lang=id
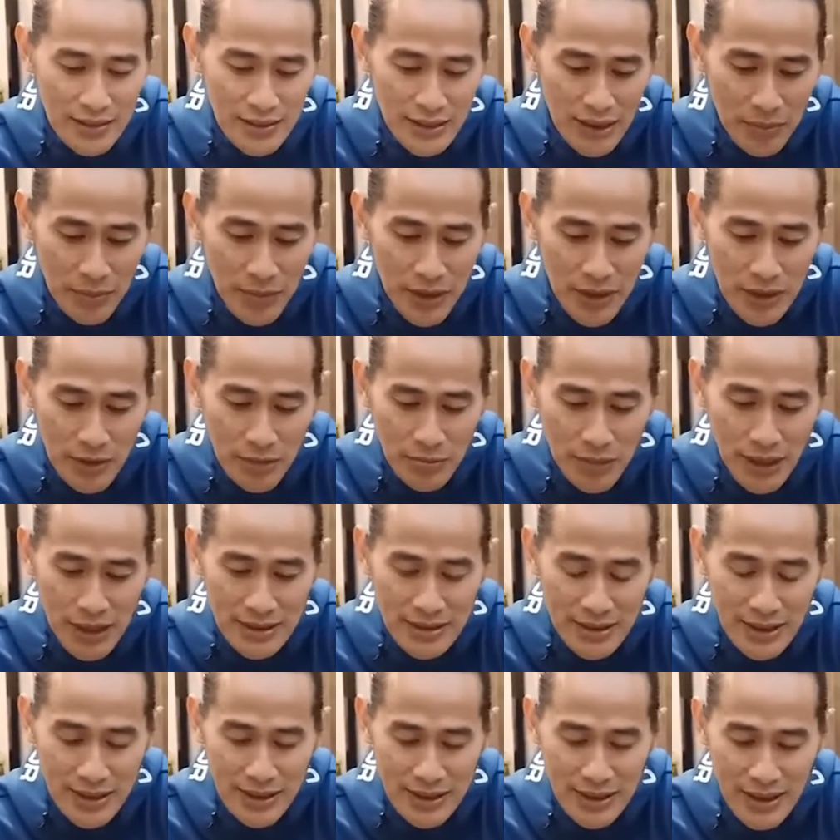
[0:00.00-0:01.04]
saya minum
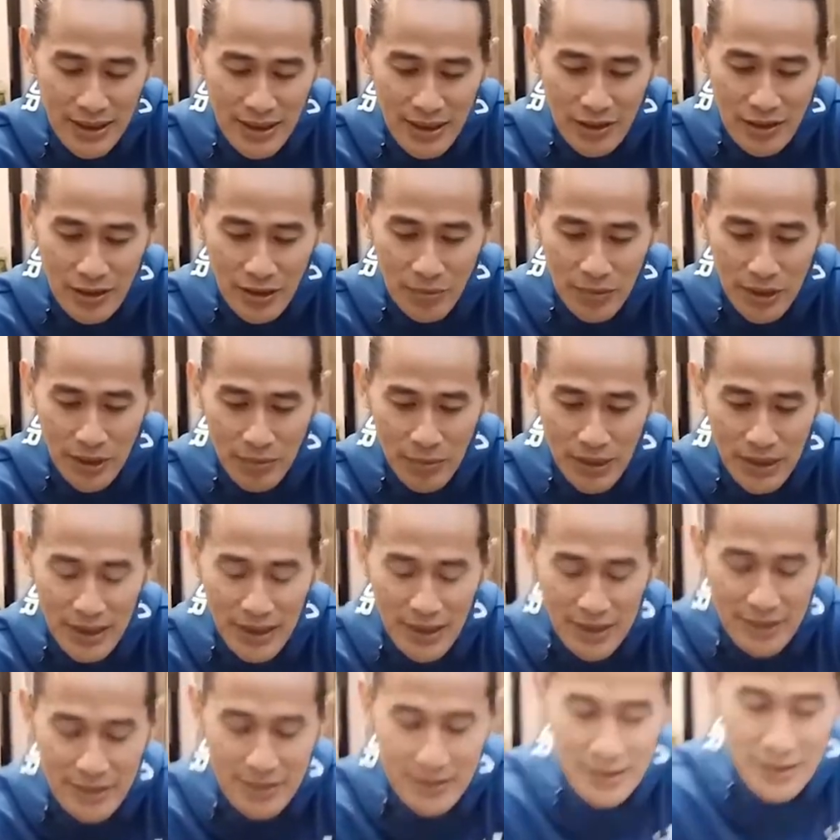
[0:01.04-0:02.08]
biasanya kalau teman-teman
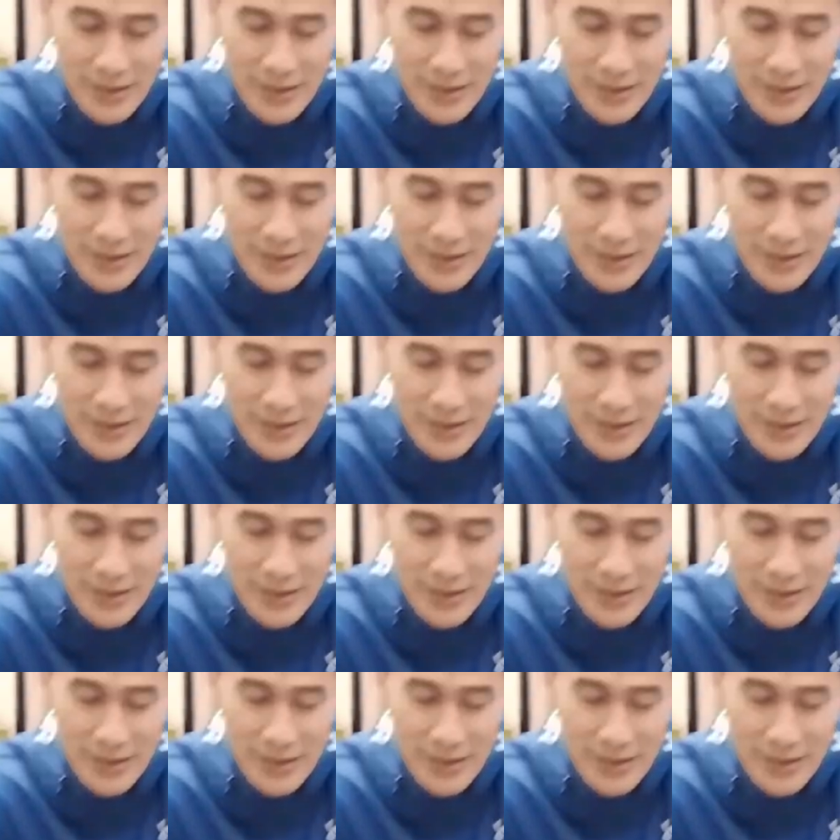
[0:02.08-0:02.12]
lihat di